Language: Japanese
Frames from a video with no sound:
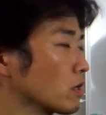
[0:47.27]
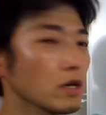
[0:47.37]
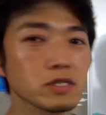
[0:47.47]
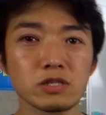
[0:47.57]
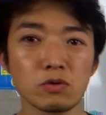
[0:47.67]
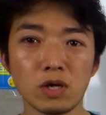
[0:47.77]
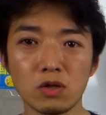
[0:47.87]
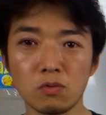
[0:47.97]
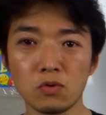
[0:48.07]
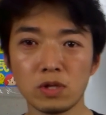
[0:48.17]
提案しようか
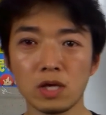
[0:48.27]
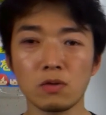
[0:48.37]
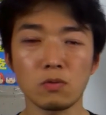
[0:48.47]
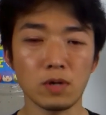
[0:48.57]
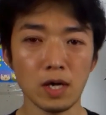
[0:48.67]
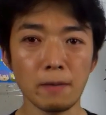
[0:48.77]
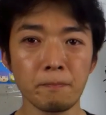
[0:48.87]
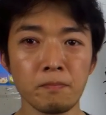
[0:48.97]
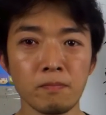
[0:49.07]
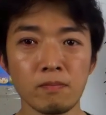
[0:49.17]
と思ったの
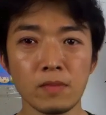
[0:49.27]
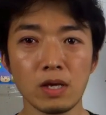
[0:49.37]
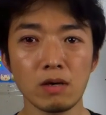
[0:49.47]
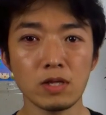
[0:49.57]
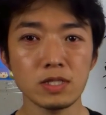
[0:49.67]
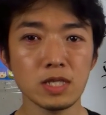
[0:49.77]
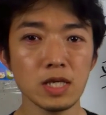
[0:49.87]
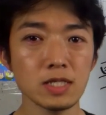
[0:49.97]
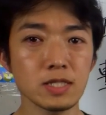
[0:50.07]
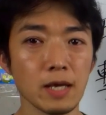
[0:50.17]
が、えー、私が
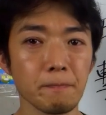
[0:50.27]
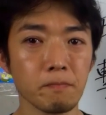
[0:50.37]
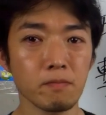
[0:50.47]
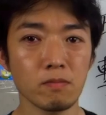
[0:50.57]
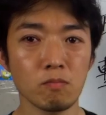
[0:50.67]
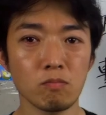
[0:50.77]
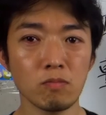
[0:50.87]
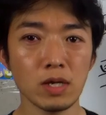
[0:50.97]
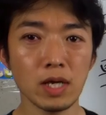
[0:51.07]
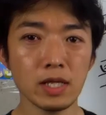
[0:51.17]
ですね、
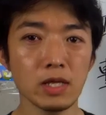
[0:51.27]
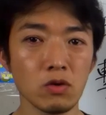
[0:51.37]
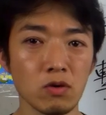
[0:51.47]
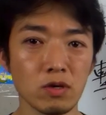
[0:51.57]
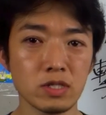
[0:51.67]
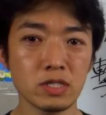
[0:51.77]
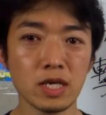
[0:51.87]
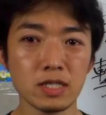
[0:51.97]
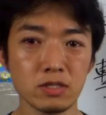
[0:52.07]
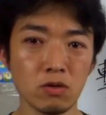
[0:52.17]
まあ、来年のし
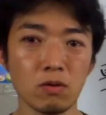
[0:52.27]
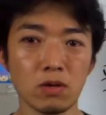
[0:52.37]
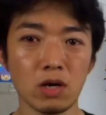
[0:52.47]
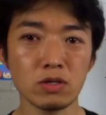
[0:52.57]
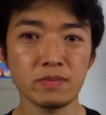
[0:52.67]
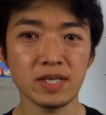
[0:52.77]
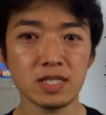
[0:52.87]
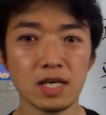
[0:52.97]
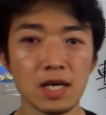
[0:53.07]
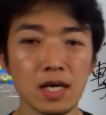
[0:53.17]
がつの鹿児島市
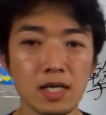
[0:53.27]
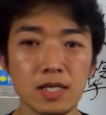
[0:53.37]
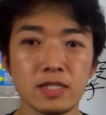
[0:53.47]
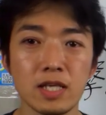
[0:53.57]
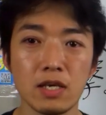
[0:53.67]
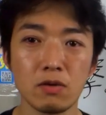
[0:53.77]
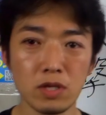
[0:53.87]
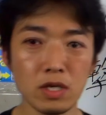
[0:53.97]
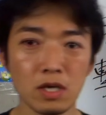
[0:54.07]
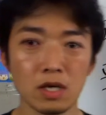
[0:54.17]
議会議員選挙
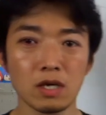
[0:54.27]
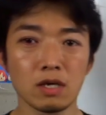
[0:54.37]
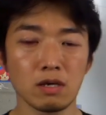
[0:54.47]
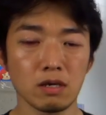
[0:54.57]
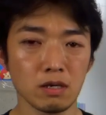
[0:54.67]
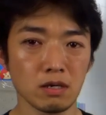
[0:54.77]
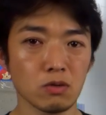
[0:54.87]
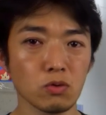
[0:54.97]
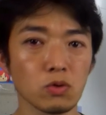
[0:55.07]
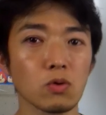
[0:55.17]
に、えー、
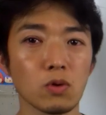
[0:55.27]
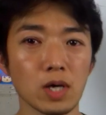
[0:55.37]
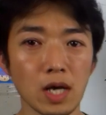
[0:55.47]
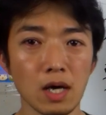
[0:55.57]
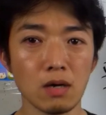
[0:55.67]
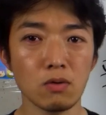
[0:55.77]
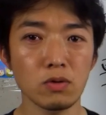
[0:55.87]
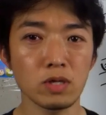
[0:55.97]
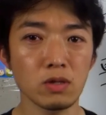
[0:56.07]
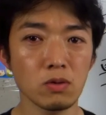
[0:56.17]
党の方から公
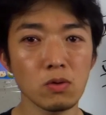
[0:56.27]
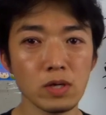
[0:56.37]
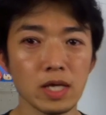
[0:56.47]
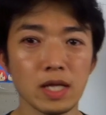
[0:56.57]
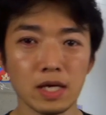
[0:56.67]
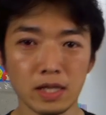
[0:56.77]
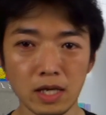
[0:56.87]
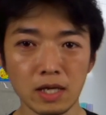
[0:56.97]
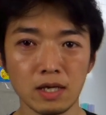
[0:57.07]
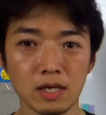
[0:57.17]
認の方をいただい
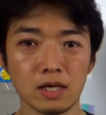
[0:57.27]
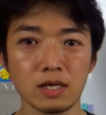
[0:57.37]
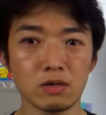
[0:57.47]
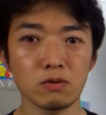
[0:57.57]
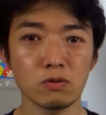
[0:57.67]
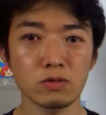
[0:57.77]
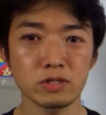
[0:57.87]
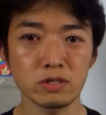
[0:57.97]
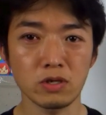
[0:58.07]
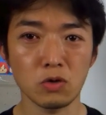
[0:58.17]
て、えー、立候補
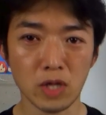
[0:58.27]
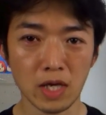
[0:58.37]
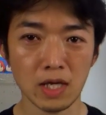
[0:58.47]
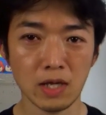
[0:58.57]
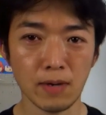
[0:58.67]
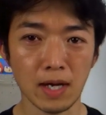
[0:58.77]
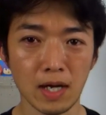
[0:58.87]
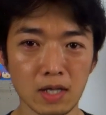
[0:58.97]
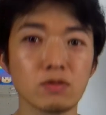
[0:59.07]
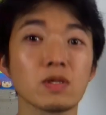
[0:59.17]
する予定では
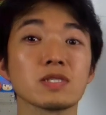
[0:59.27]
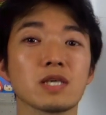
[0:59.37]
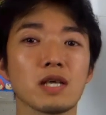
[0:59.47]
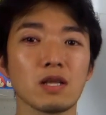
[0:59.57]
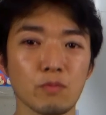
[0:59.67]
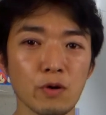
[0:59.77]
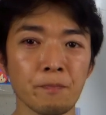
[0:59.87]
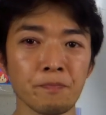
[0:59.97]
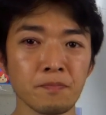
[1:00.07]
あるんですけれども、